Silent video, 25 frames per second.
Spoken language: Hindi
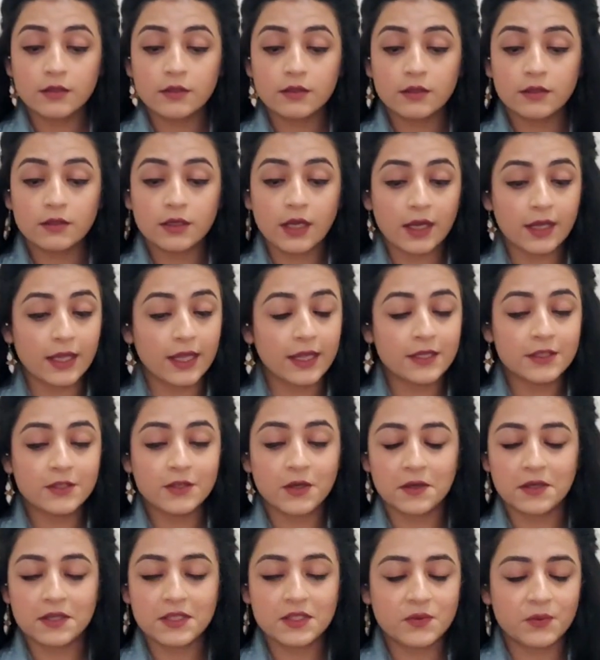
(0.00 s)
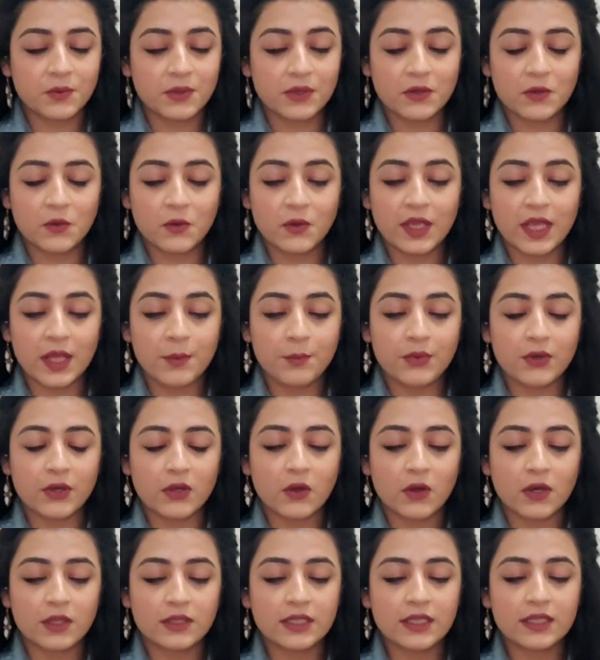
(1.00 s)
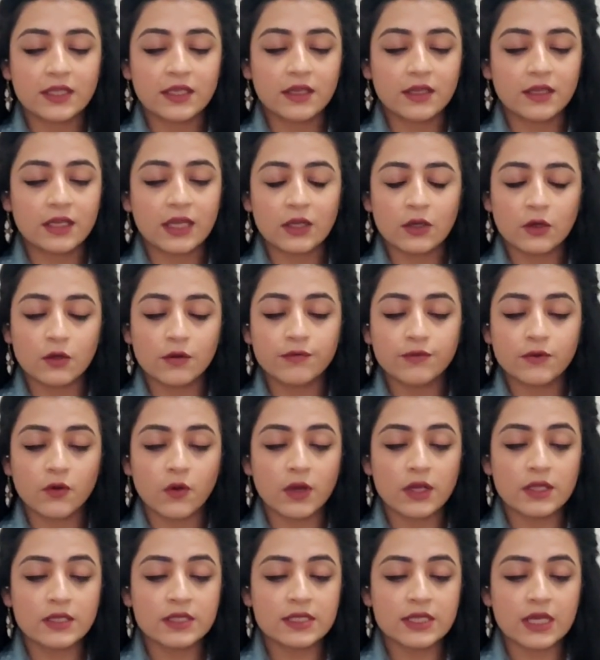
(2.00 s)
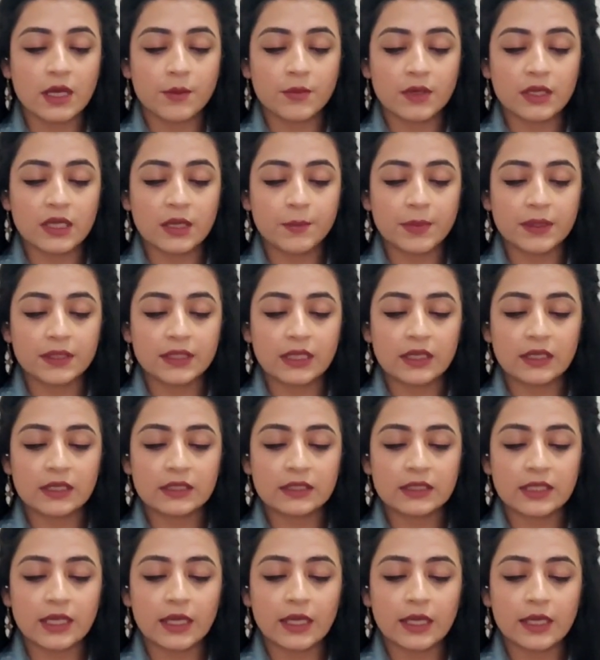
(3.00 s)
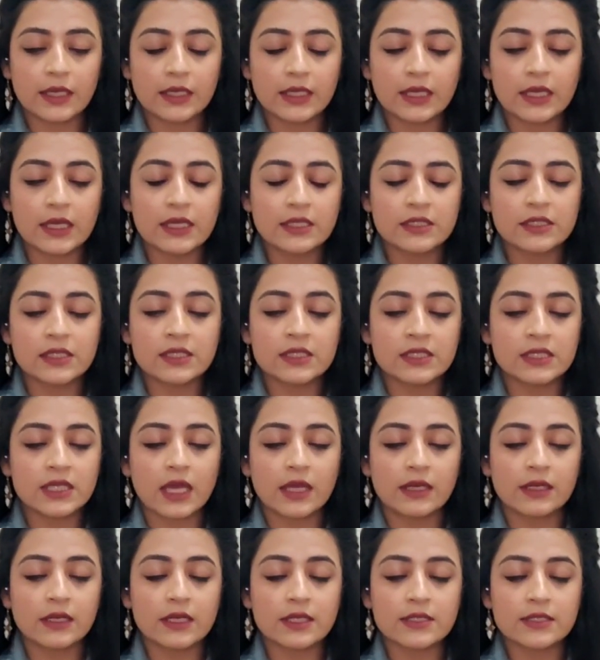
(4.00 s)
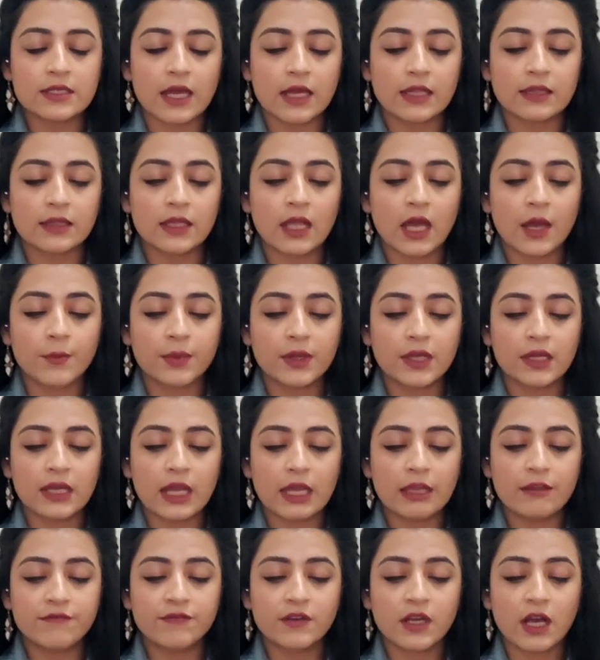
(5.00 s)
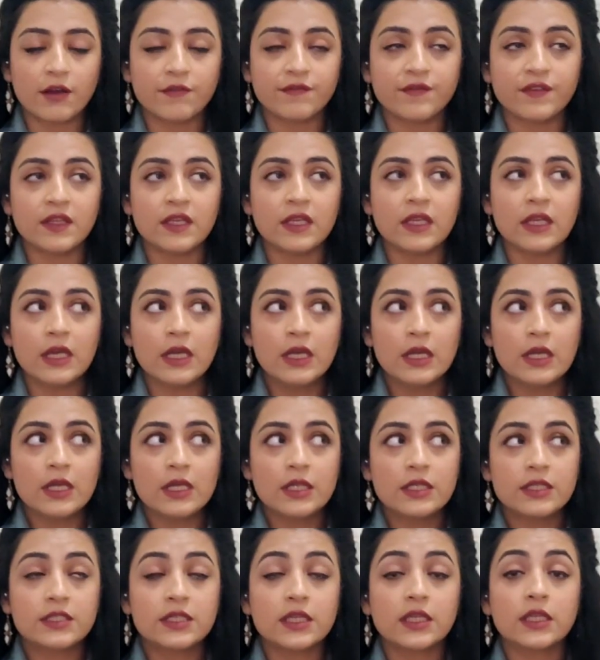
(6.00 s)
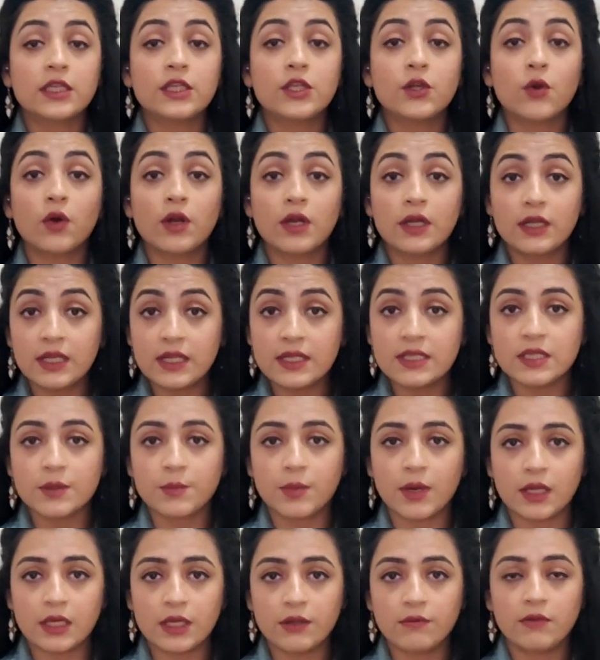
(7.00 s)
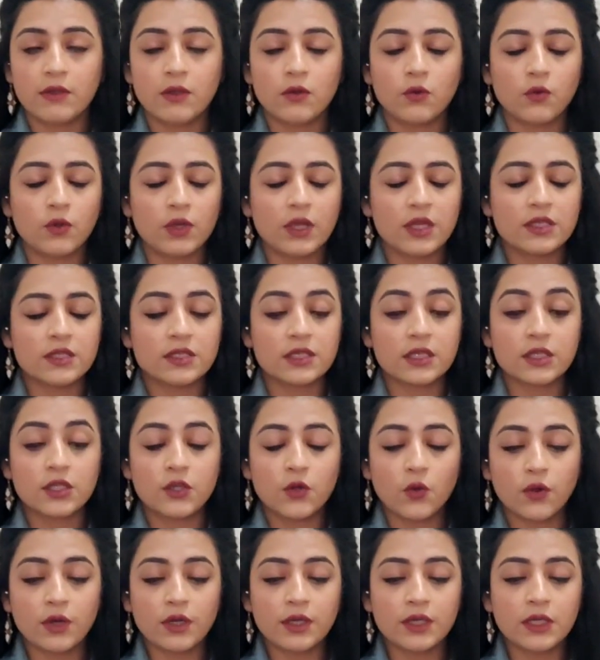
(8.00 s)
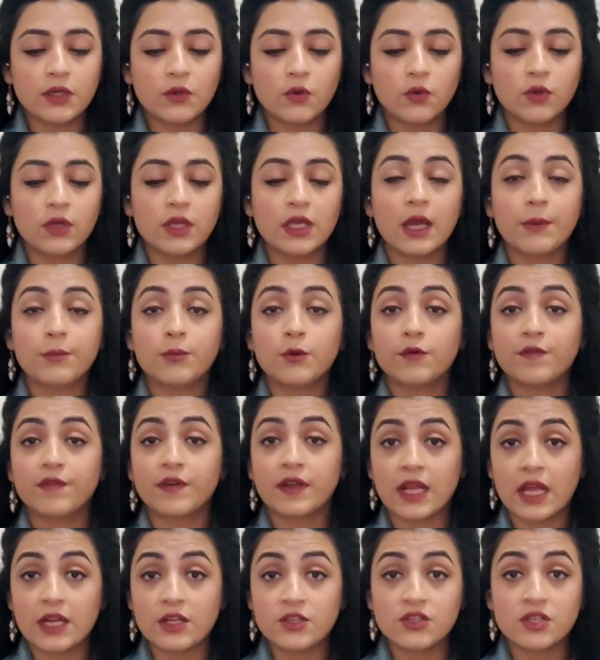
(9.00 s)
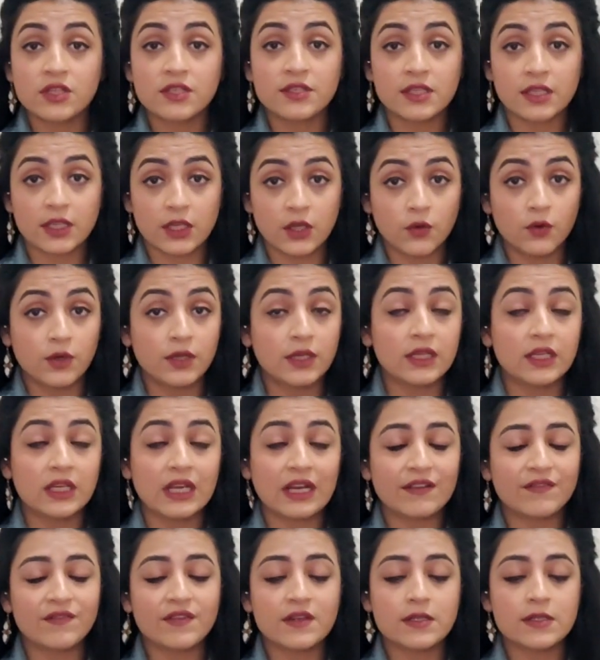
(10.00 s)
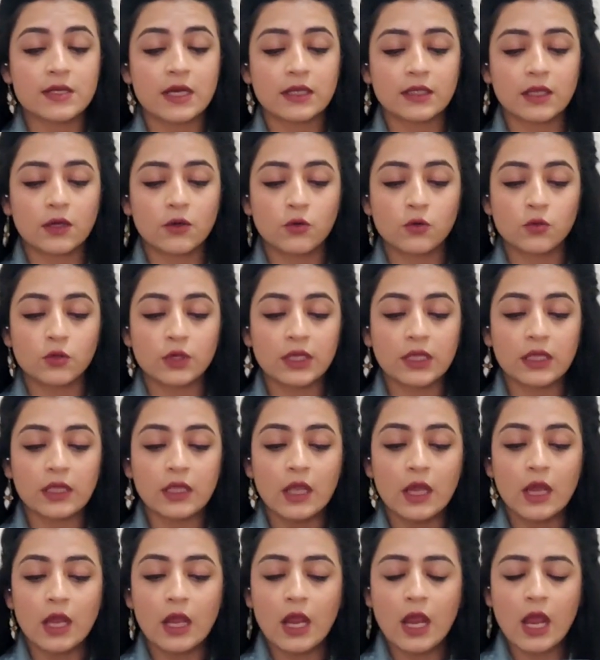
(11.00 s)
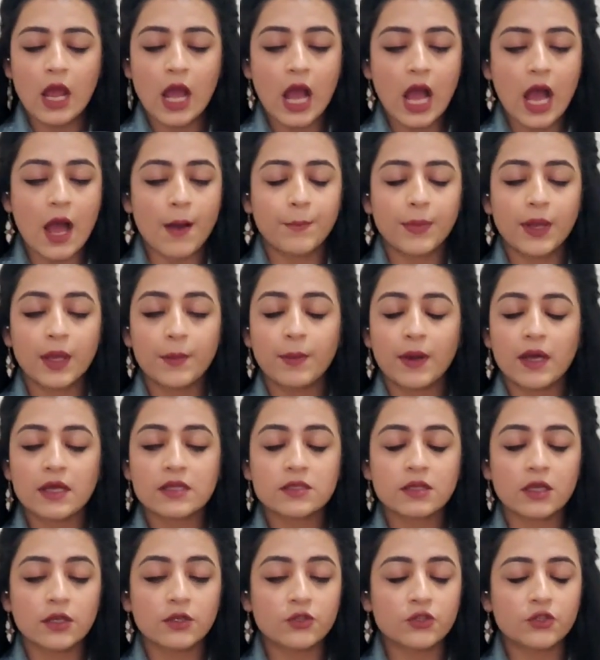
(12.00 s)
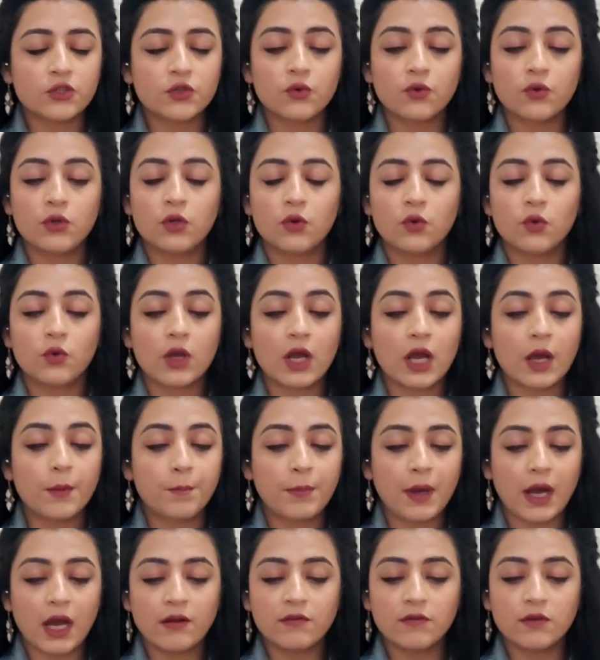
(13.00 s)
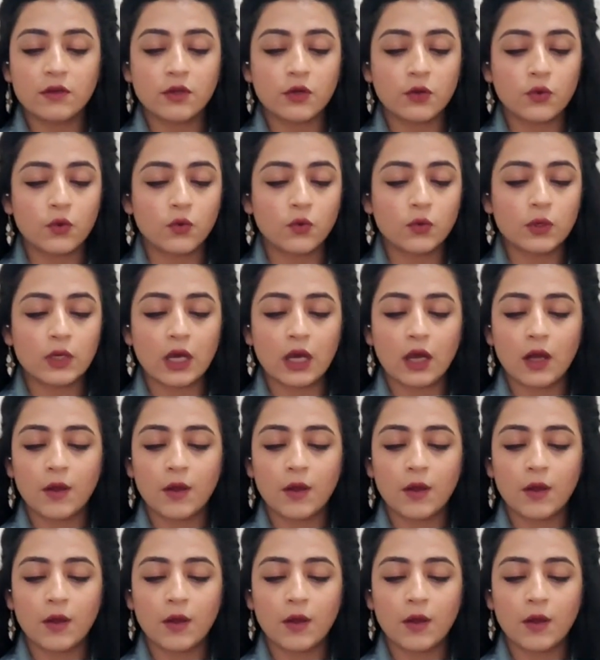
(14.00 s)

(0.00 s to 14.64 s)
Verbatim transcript: अगेन टॉरस वर्गो केप्रिकॉन देखिए किंग ऑफ कॉइन से हमें ये पता लगता है कि इस इंसान के साथ ना आपकी लाइफ काफी सिक्योरिटी से भरी हुई होगी सिक्योरिटी होगी आपको फाइनेंशियल सिक्योरिटी काफी ज्यादा होगी आपके पास कंट्रोल होगा पावर होगा